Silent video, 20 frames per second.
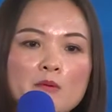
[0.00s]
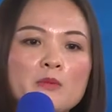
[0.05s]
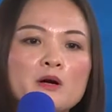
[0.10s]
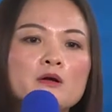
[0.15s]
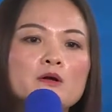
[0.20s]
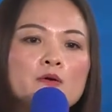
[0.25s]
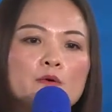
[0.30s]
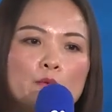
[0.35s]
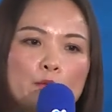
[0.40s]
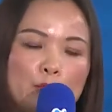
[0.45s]

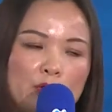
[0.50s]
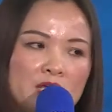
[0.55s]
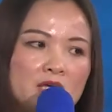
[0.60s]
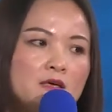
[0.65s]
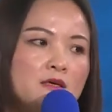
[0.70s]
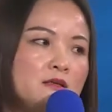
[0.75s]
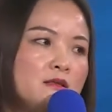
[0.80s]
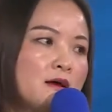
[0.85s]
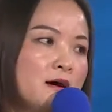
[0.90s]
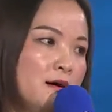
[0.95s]
们唯
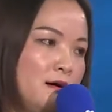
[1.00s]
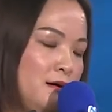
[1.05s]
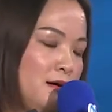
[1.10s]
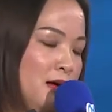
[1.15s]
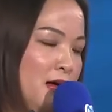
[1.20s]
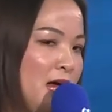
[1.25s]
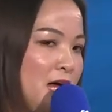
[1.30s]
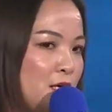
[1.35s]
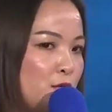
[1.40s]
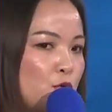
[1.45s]
一的
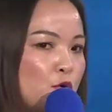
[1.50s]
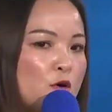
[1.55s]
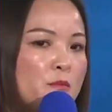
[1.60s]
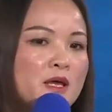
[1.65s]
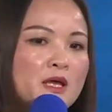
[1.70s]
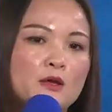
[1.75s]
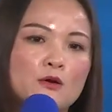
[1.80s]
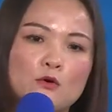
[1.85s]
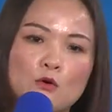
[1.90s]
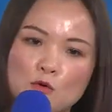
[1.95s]
爱多
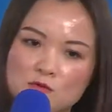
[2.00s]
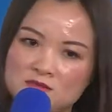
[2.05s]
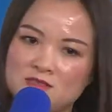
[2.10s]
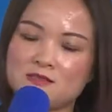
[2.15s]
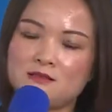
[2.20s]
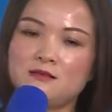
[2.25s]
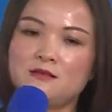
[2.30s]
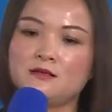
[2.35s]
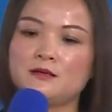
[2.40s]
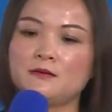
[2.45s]
美公
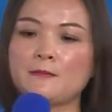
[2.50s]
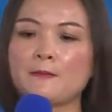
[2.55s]
司。